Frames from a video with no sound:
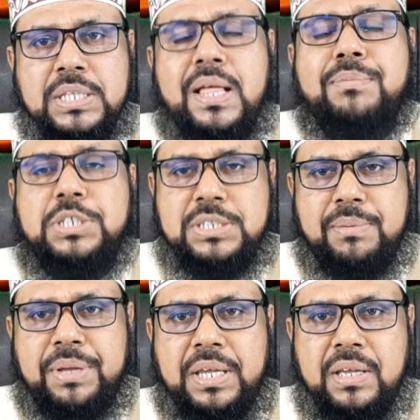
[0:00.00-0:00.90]
কেতাব
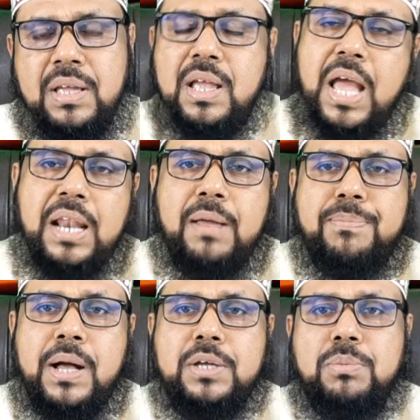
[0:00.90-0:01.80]
হিসাবে আল্লাহ
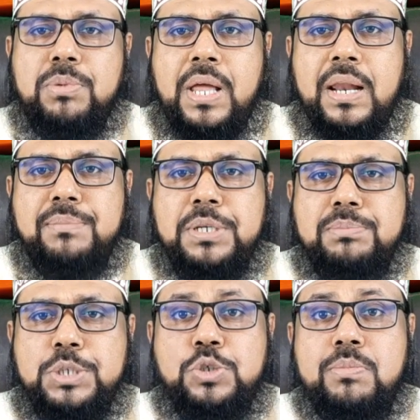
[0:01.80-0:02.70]
পাক রবুল্লা আলমিন
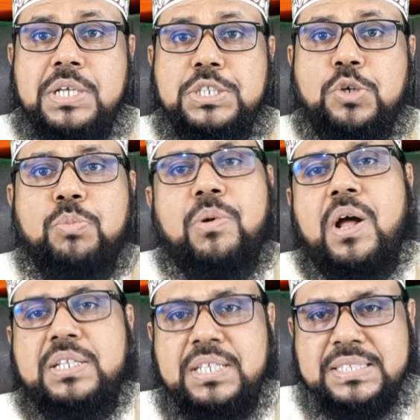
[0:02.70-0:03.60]
বিশ্ববাসীকে
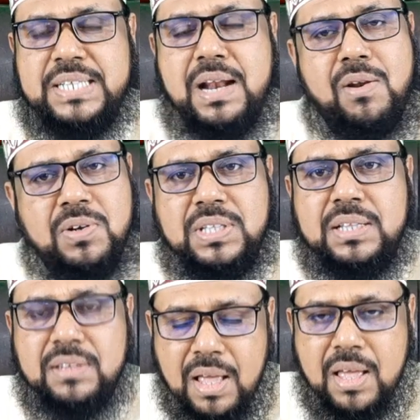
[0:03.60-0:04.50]
উপহার দিয়েছেন
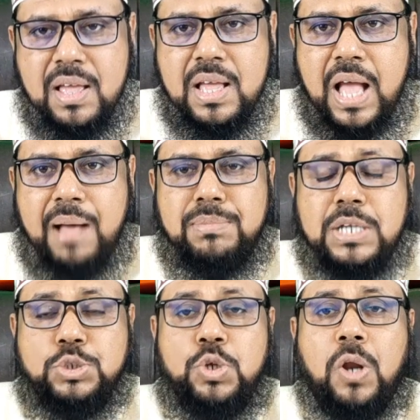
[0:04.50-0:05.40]
অর্থাৎ আমরা
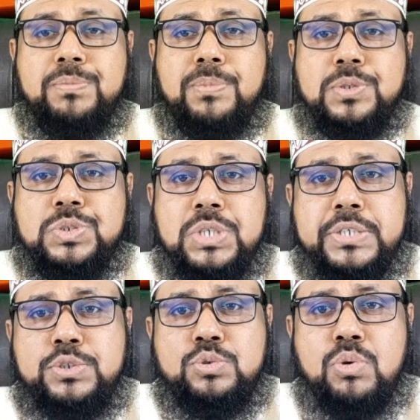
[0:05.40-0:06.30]

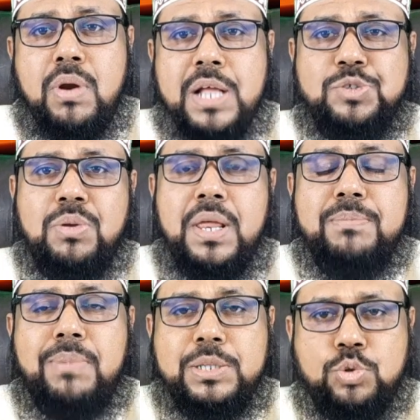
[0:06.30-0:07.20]
সর্বশ্রেষ্ঠ রাসুলের
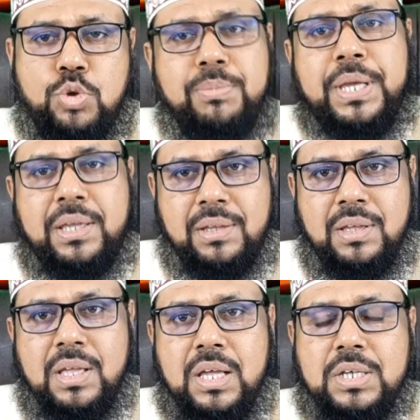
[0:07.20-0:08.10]
মাধ্যমে
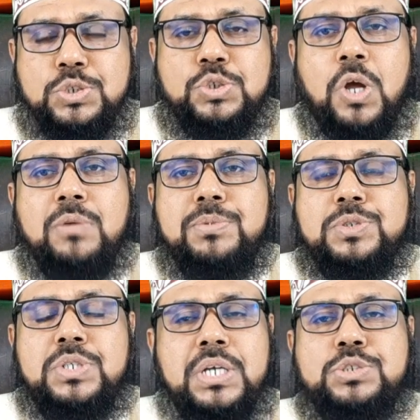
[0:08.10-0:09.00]

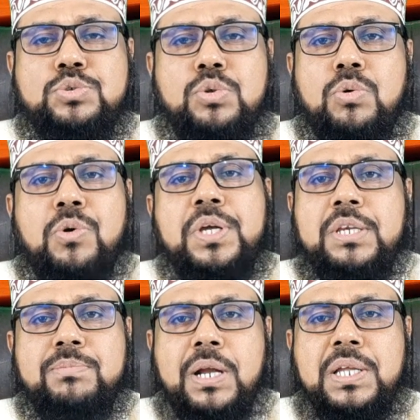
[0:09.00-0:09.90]
সর্বশ্রেষ্ঠ
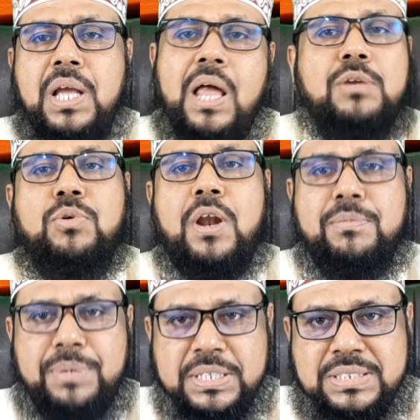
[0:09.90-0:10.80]
ওহির বাণী আল কোরআন
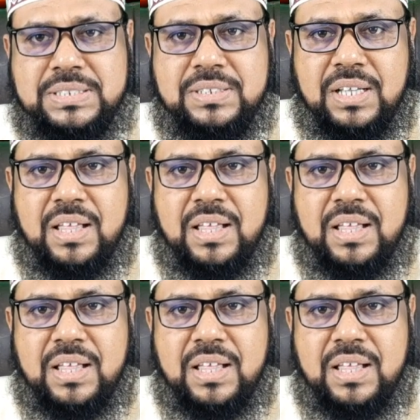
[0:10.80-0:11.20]
পেয়েছি